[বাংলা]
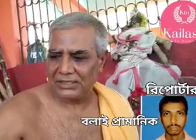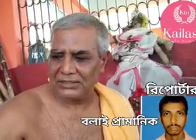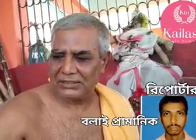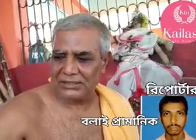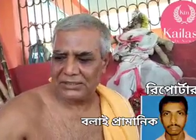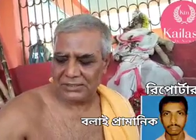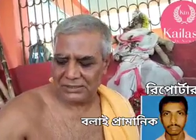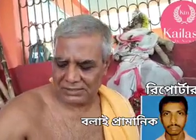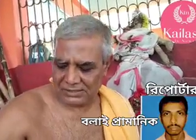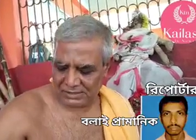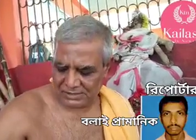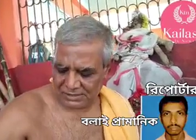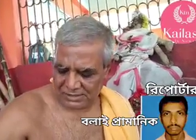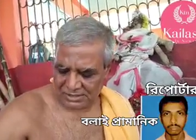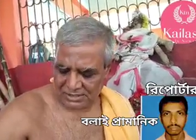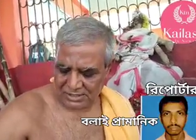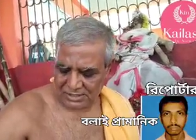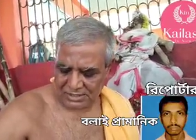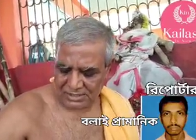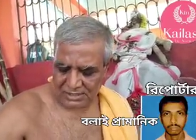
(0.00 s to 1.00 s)
আসে
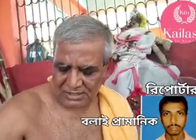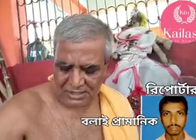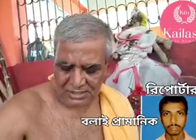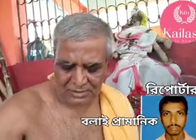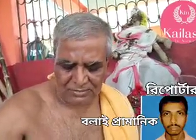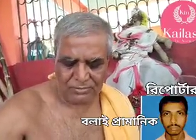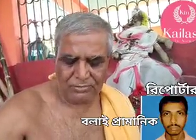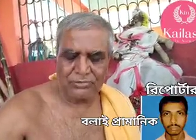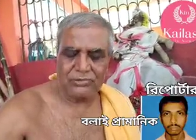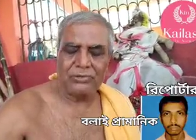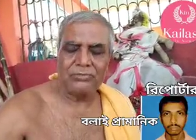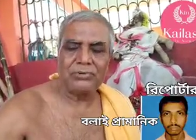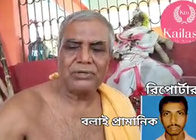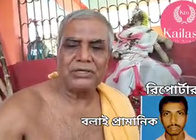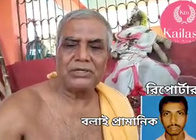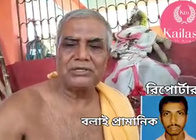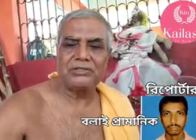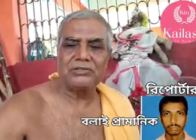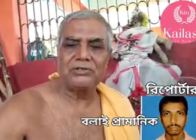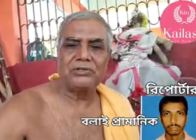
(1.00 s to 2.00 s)
এই পুজো
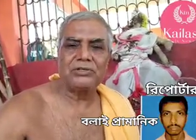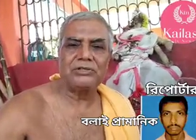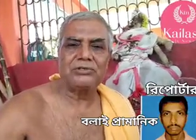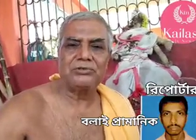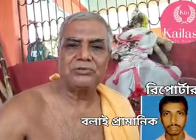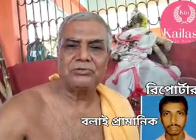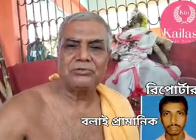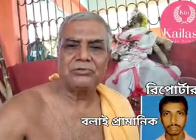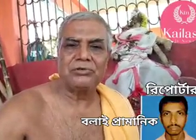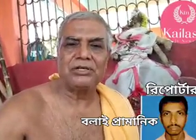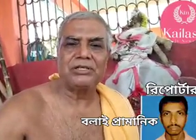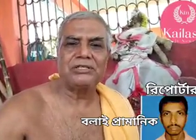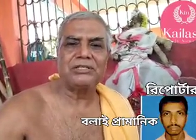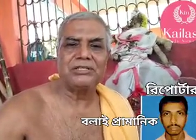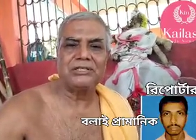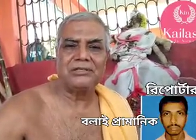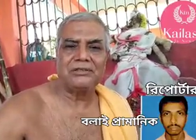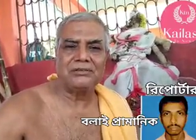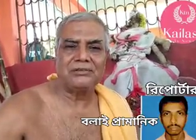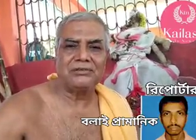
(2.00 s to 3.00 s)
পাঠের সঙ্গে যুক্ত
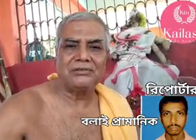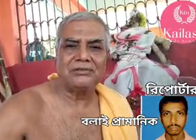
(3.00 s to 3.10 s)
আছি